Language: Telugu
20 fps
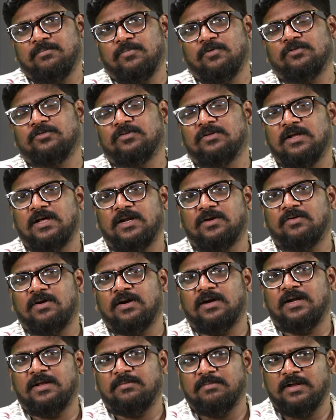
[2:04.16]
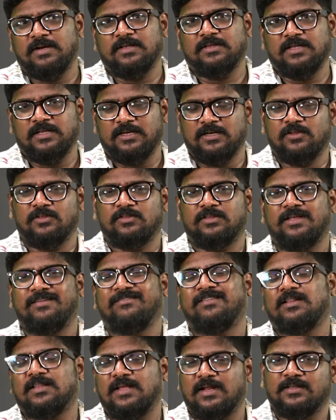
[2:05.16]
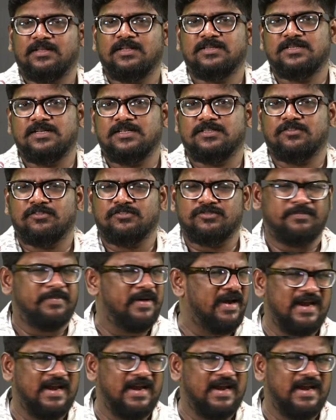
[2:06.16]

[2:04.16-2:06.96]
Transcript: పోతున్నారు అంటే మరి దీంట్లో తీవ్రత అర్థం చేసుకోవచ్చు